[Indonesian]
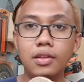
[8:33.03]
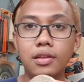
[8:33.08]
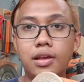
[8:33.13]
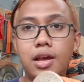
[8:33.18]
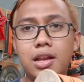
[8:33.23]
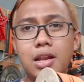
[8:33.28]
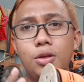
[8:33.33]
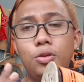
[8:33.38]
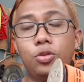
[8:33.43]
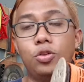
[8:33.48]

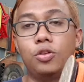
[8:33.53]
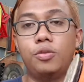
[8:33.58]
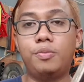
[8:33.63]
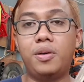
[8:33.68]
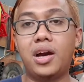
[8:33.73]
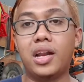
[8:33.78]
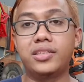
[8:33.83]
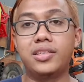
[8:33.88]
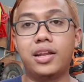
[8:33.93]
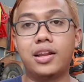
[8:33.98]
karena untuk
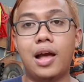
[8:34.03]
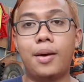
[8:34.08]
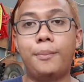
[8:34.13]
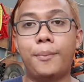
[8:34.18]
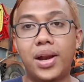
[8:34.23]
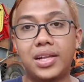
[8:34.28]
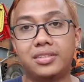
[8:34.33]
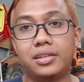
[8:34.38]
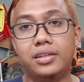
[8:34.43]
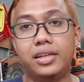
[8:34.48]
pengerjaan
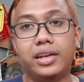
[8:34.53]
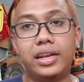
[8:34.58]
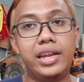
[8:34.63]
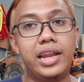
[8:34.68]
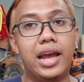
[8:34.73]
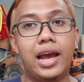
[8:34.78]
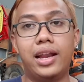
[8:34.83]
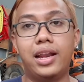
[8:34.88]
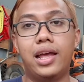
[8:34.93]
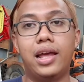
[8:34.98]
amplas sendiri
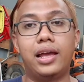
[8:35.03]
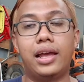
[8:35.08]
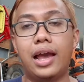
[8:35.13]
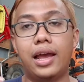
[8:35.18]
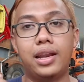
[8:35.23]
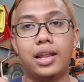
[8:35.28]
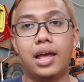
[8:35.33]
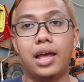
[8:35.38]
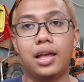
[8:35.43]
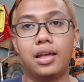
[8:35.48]
dia nggak ada nggak
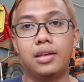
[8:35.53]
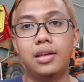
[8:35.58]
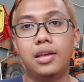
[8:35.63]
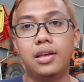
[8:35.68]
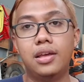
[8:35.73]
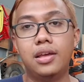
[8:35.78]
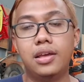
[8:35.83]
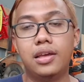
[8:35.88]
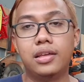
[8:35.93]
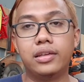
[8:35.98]
ada
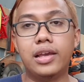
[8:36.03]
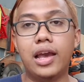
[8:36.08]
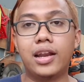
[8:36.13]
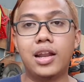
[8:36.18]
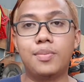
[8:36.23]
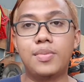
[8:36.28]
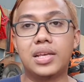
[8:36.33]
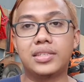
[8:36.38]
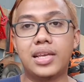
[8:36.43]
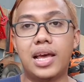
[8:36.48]
nggak
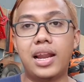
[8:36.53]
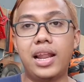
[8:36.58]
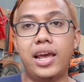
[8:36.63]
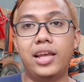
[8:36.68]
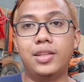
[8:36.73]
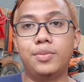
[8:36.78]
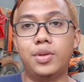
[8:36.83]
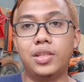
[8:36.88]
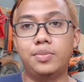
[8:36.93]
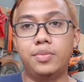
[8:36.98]
ada masalah
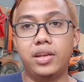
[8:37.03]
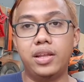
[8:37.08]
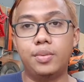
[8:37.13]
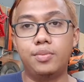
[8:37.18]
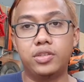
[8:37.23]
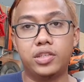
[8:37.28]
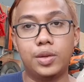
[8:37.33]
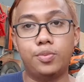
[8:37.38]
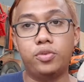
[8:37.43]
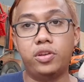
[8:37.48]
ya teman-teman ya
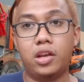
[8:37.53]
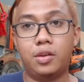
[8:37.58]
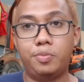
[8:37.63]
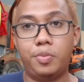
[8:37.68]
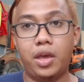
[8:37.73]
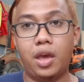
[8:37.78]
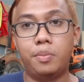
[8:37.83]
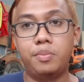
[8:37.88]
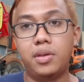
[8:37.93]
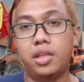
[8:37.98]
meskipun
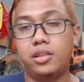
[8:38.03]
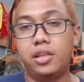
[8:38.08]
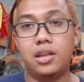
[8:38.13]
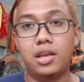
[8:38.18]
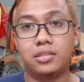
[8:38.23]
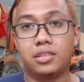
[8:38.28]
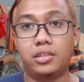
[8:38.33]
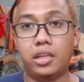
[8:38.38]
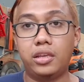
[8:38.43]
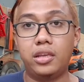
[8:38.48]
RPM-nya
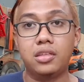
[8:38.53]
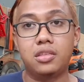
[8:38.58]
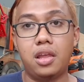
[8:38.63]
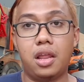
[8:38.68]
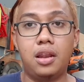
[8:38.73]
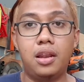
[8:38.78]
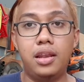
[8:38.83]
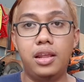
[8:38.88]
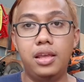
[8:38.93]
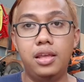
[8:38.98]
tidak setinggi
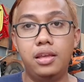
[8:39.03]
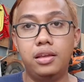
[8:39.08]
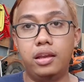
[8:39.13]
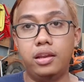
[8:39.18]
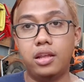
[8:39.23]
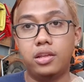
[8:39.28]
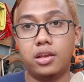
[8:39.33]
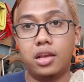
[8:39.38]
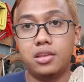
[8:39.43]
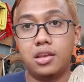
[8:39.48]
Stanley
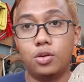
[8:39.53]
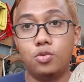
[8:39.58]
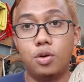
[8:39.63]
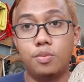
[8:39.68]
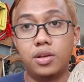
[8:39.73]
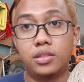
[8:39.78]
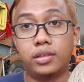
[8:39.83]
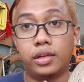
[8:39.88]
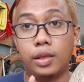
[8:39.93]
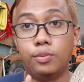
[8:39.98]
ini hanya
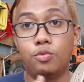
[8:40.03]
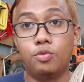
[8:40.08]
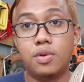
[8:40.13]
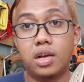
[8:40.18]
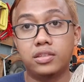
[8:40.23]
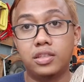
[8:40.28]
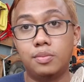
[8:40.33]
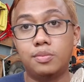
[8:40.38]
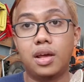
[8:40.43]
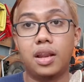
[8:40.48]
12.000
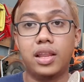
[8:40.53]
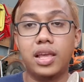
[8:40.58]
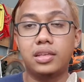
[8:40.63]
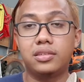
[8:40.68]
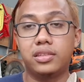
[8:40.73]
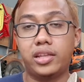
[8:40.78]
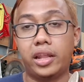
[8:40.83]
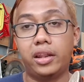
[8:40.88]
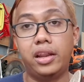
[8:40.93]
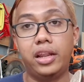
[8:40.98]
maksimalnya
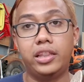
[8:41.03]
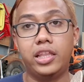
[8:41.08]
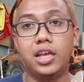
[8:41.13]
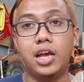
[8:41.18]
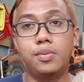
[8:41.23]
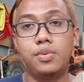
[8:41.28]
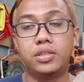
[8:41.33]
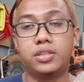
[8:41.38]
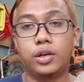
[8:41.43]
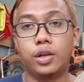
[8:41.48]
Stanley
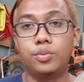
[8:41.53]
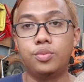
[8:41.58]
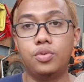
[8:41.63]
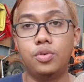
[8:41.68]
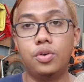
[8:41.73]
13.000